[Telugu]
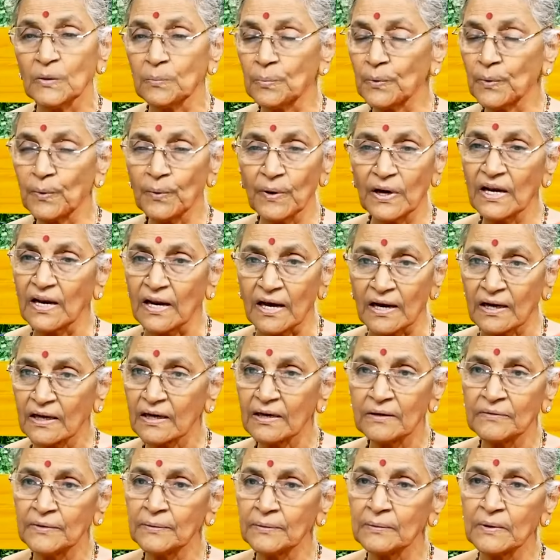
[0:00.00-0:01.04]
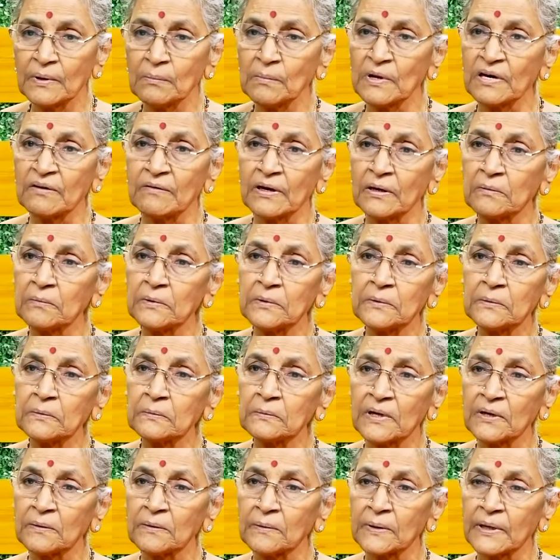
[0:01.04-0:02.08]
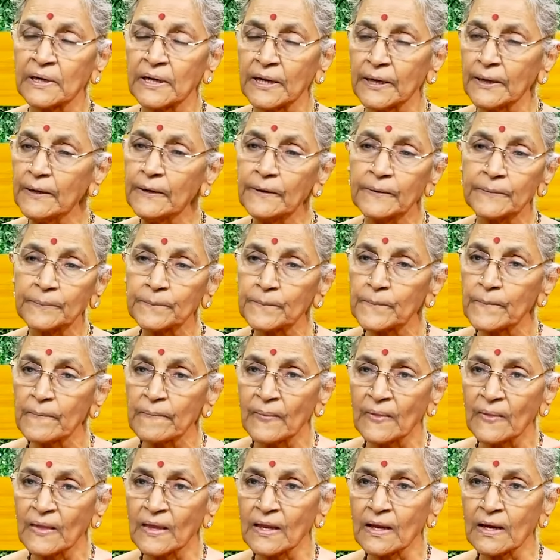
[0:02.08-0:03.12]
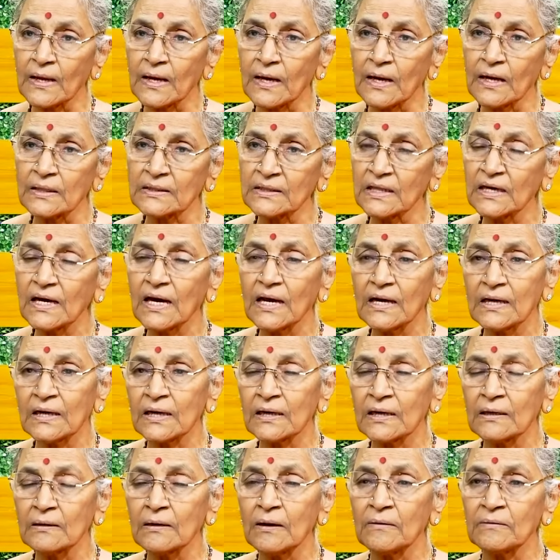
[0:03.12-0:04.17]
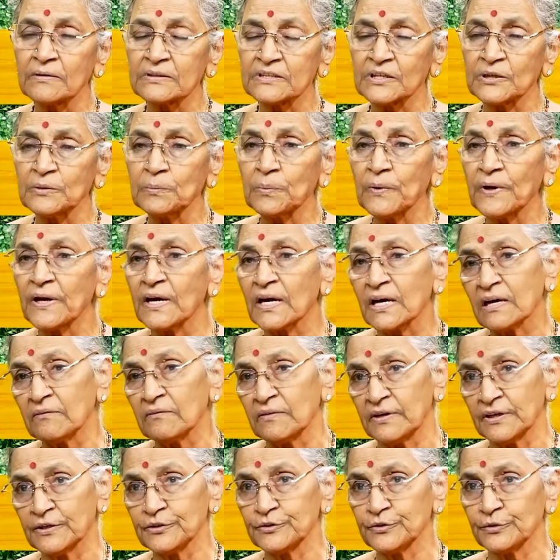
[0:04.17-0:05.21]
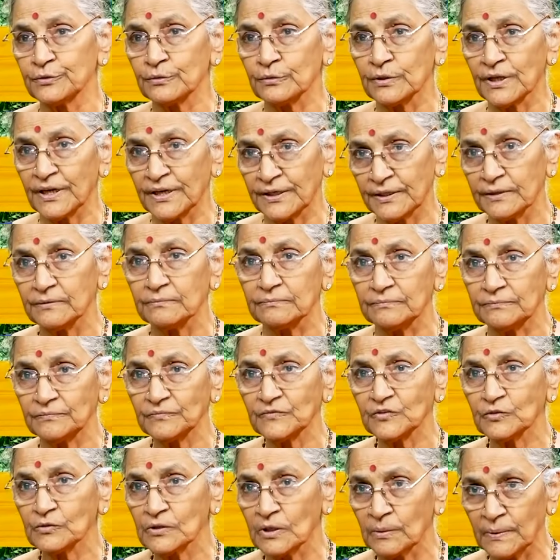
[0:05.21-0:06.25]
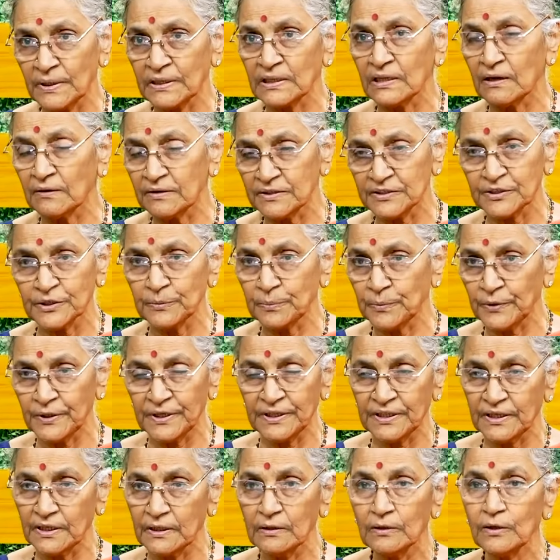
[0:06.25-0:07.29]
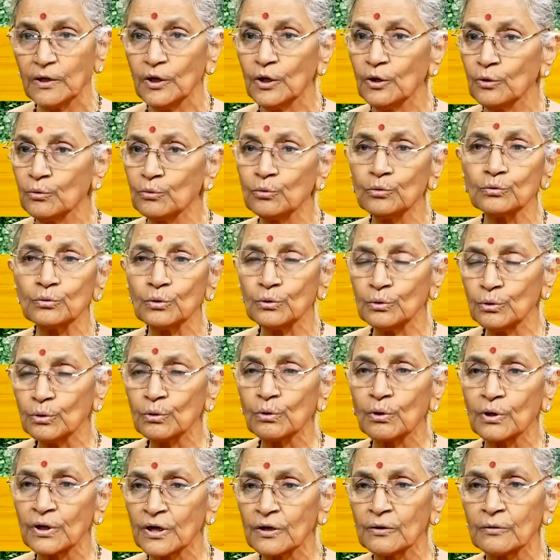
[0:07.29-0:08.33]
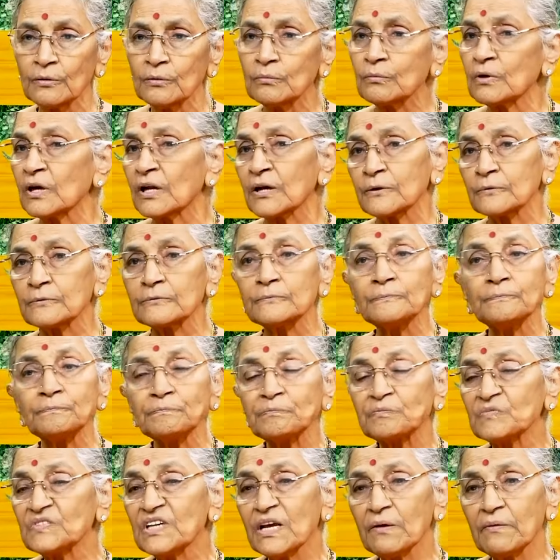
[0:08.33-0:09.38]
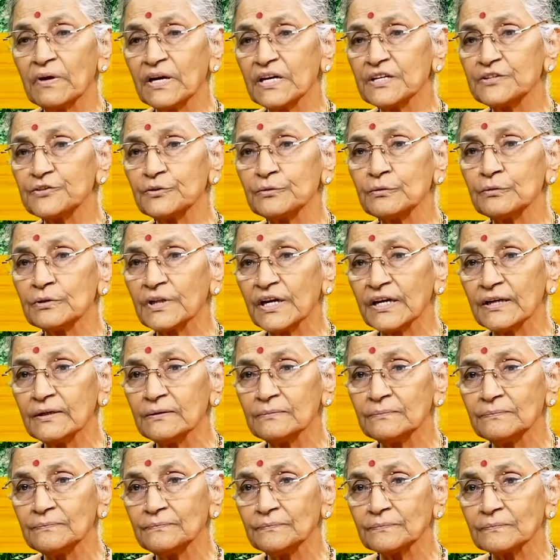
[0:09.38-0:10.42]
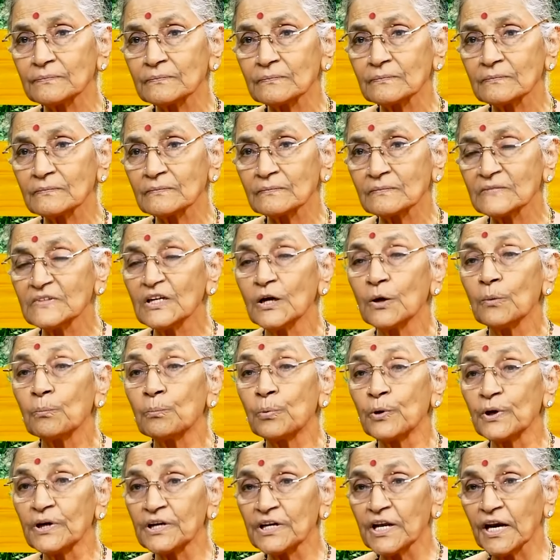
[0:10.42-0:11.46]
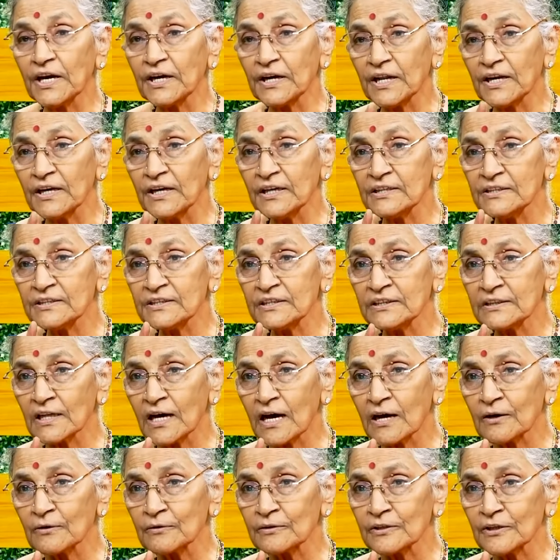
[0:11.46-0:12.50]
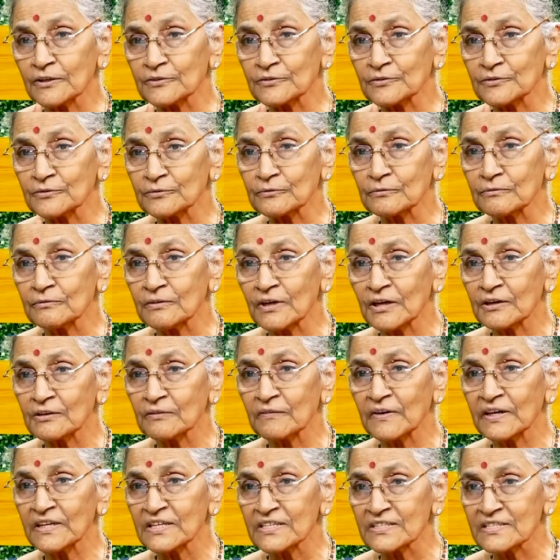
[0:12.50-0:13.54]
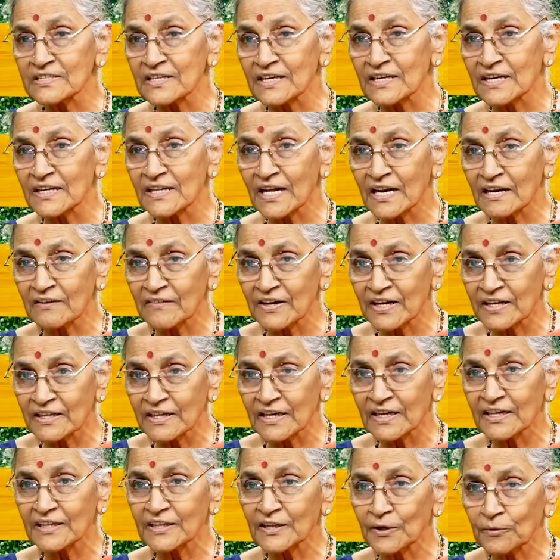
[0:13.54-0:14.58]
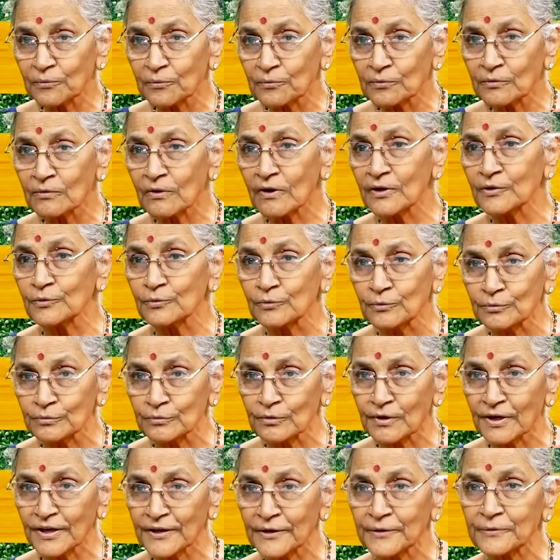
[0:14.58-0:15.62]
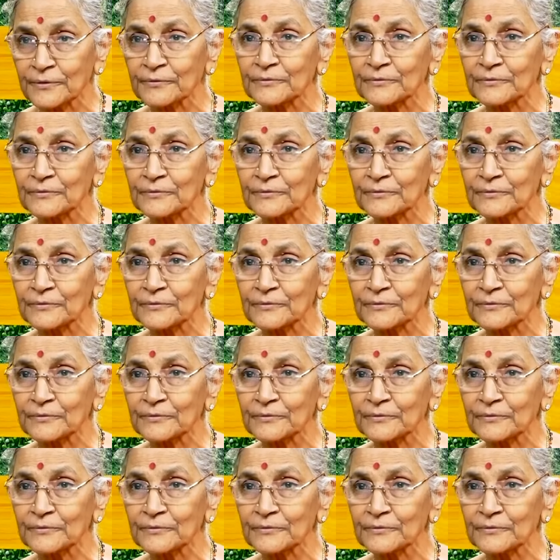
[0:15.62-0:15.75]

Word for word: ఇప్పుడు కూడా నగలు అవి కూడా మనం ఏమంటూ ఉంటామంటే అత్తగారి నగలు ఆవిడ చనిపోయాక ఎవరికి చెందుతాయి ఒక పెద్ద ఆవిడ చనిపోయింది కూతుళ్ళు కోడళ్ళు ఉన్నారు ఎవరికి చెందుతాయి పుట్టింటి నుంచి తాను తెచ్చుకున్నటువంటి స్త్రీధనం ఏదైతే ఉందో అది కూతుళ్ళకి